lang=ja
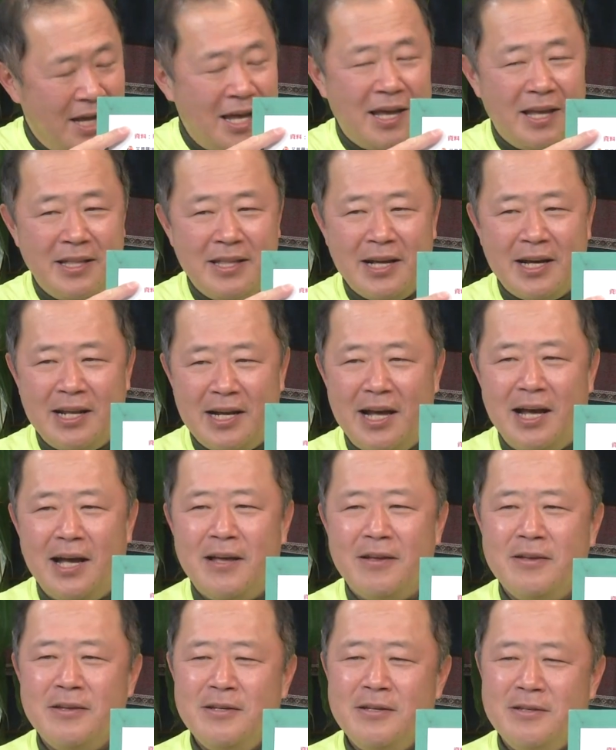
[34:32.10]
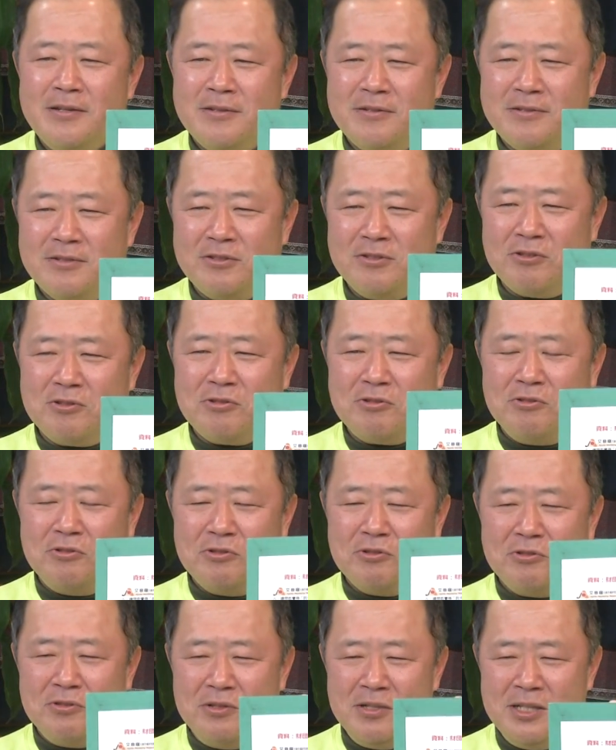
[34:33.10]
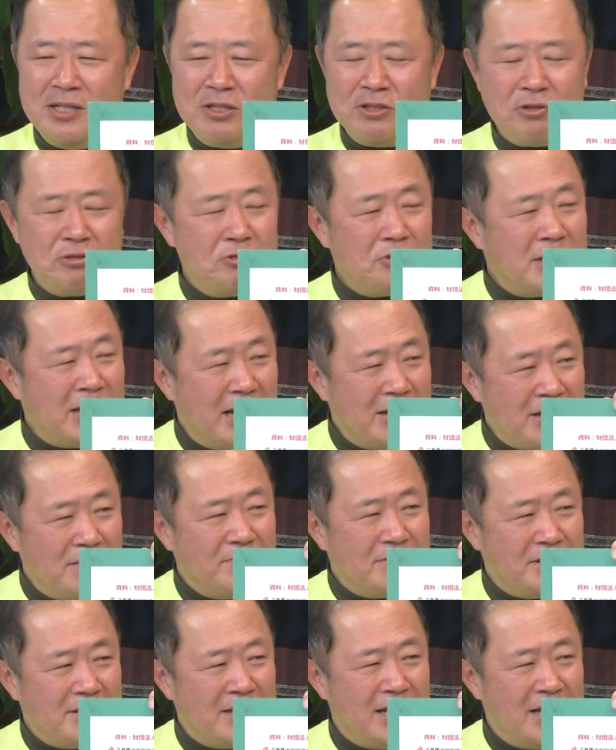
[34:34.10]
はい、だから、ちょっとこう印象操作があるかもしれ